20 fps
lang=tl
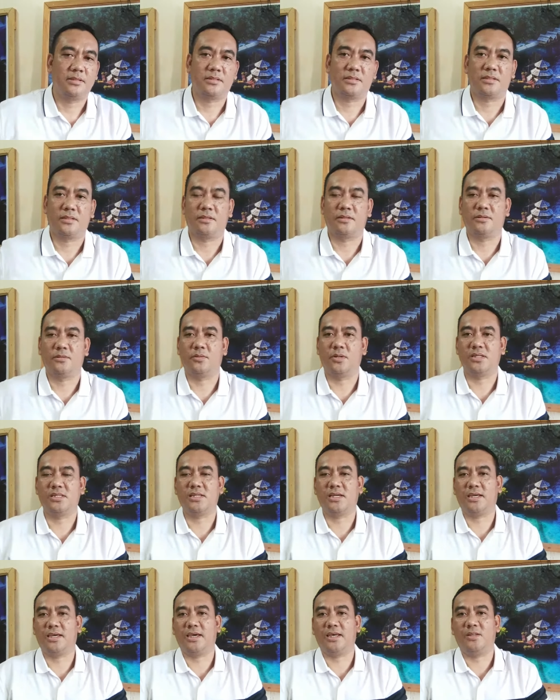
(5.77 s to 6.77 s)
So once
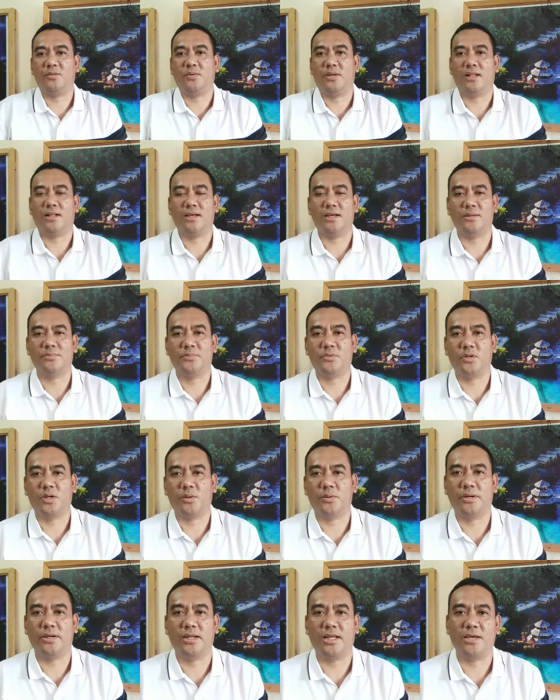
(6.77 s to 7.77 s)
again, welcome to
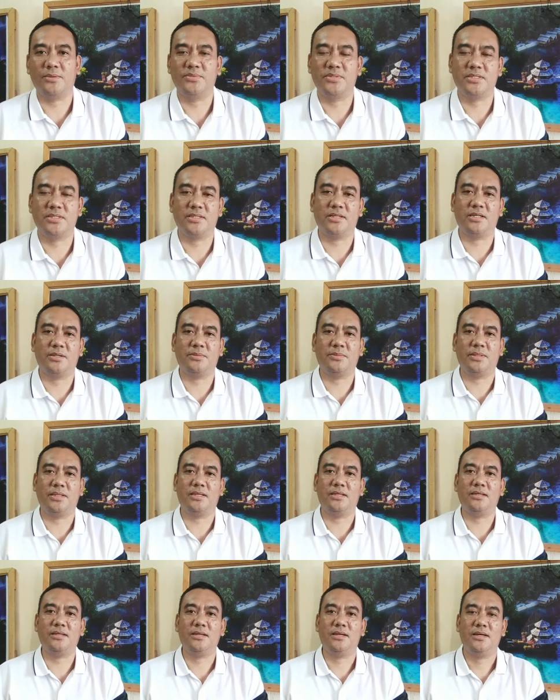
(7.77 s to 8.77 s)
our live
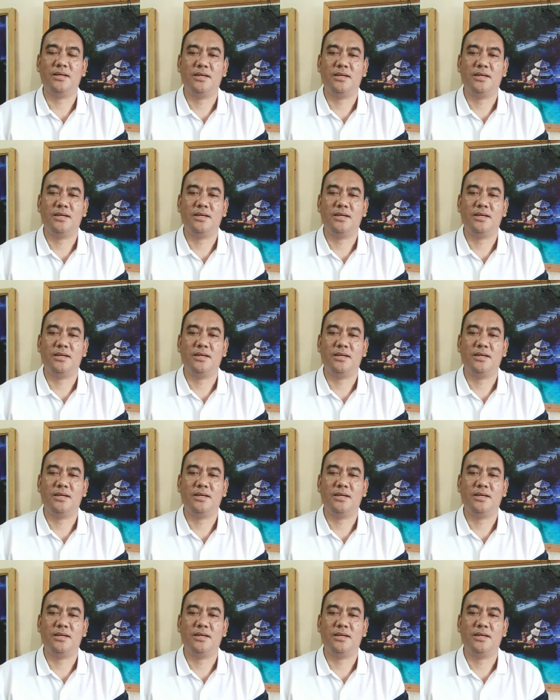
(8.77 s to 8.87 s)
streaming